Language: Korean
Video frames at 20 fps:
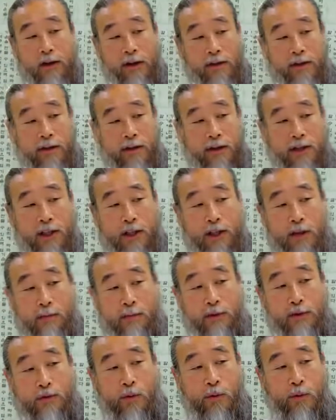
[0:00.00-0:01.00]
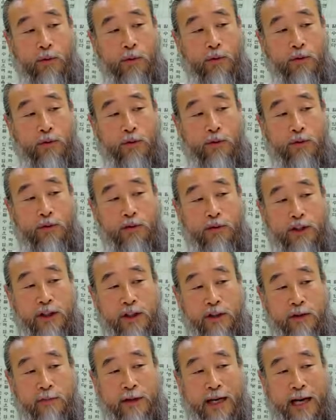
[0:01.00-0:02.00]
저 사람은 돈을
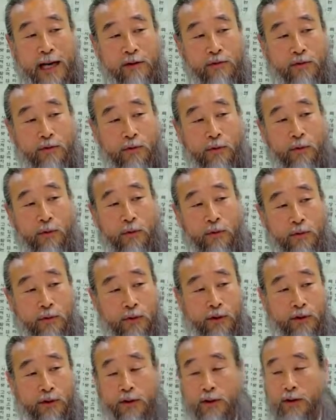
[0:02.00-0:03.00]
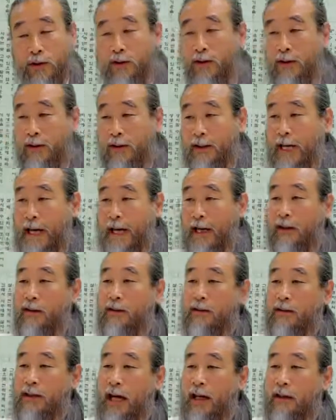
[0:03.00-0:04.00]
지금 가지고 오는 것은
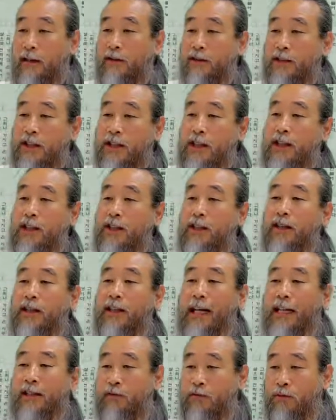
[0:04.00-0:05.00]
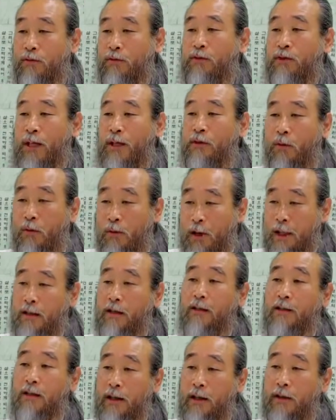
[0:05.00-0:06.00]
나를 나는 지식을 갖춰놓은 거나
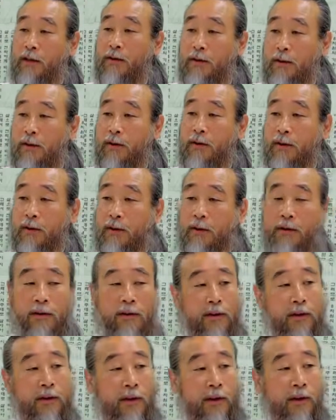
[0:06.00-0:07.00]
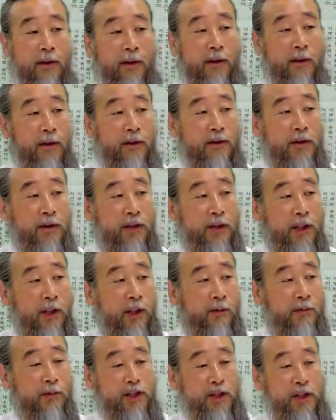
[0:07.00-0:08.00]
똑같은 거예요. 저
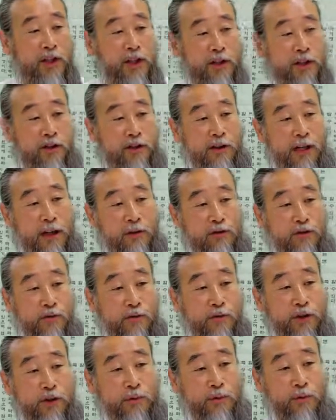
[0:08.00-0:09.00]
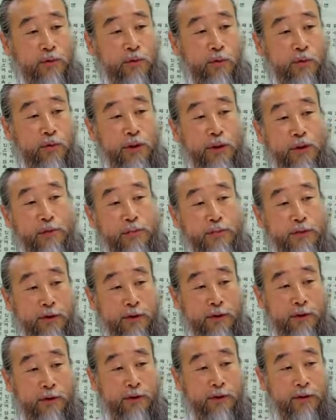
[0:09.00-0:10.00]
사람이 지식을 갖추고 있으면 돈이
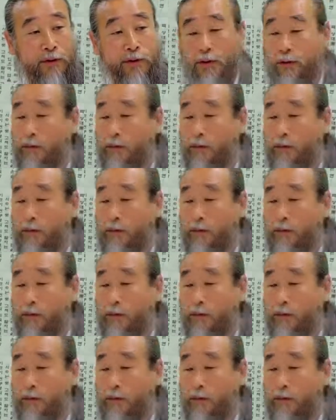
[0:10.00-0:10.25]
없죠.